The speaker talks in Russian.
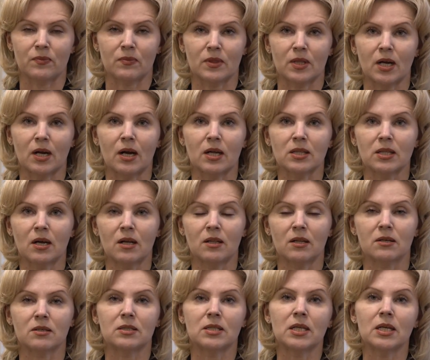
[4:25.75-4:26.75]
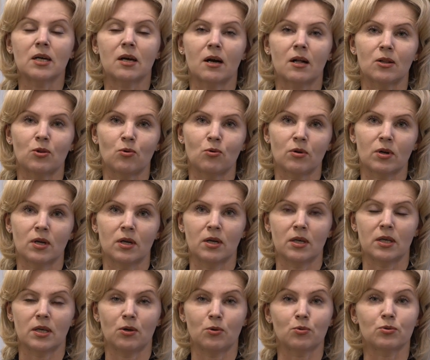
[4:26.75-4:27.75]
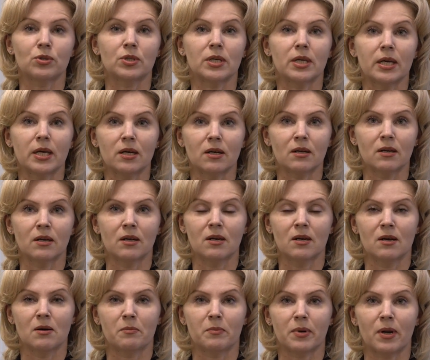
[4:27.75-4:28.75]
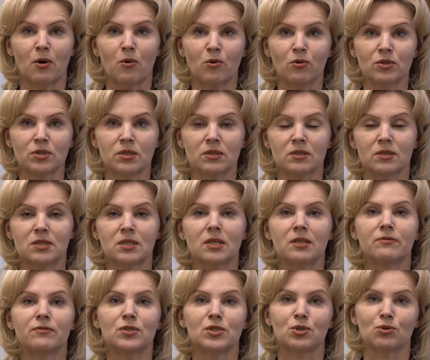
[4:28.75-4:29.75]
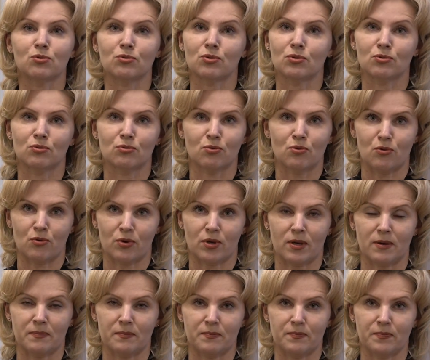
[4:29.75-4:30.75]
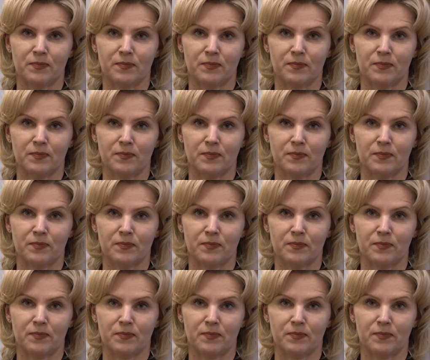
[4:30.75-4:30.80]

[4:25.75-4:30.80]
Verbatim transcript: на каналах Триколор и ОТР проходят телевизионные уроки.